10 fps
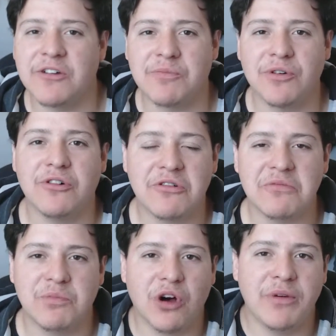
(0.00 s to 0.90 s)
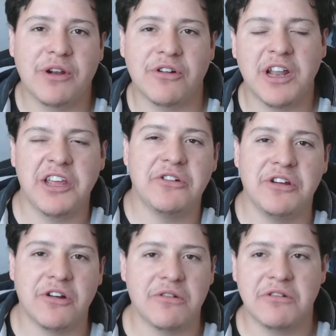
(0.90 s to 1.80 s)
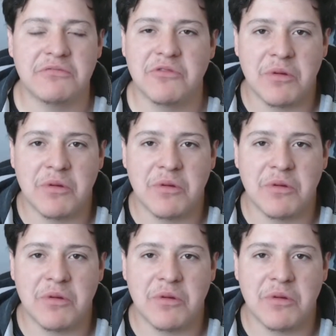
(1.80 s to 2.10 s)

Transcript: digo, puedo, puedo vivir con ello y no,